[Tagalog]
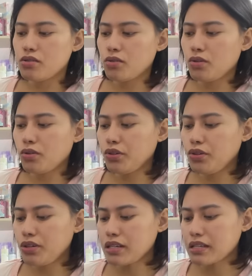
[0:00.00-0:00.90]
So,
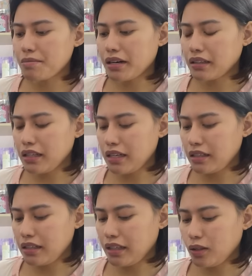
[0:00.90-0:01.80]
yun yung isa sa mga
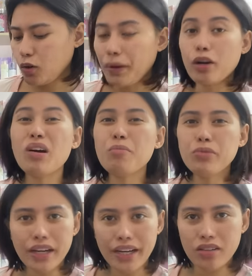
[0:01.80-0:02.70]
tinitingnan ko. Pero wag
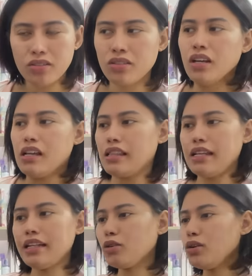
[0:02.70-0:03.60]
muna ngayon.
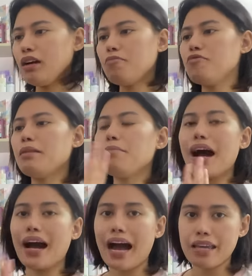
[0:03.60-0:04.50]
Tignan ko lang muna,
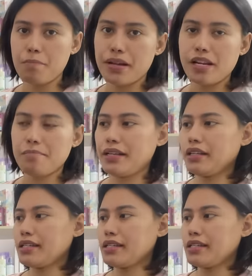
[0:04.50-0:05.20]
baka kaya pa naman.